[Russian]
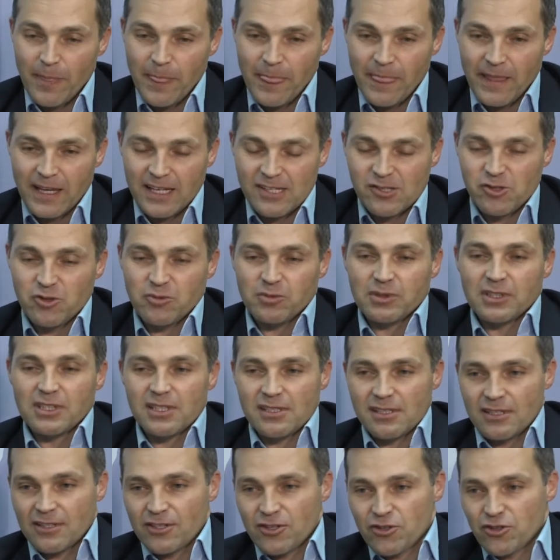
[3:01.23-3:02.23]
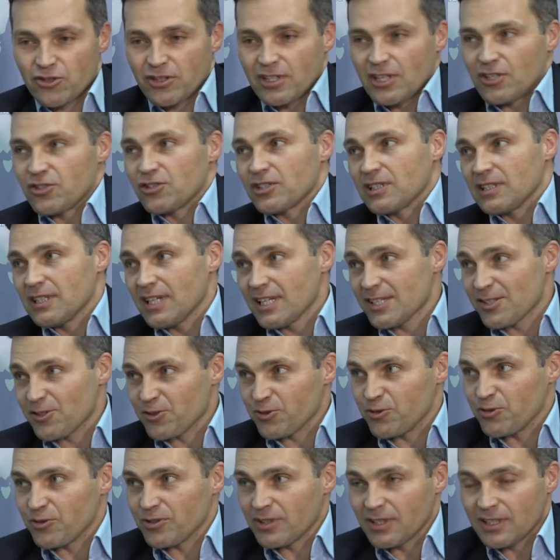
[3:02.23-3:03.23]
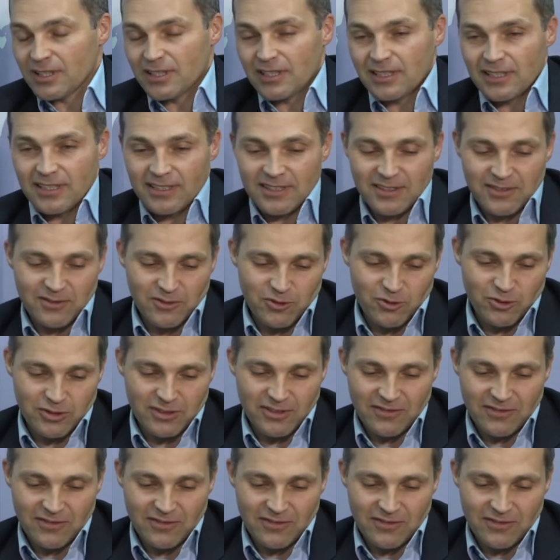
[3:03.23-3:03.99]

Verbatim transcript: особенно если ты читаешь классику, и вдруг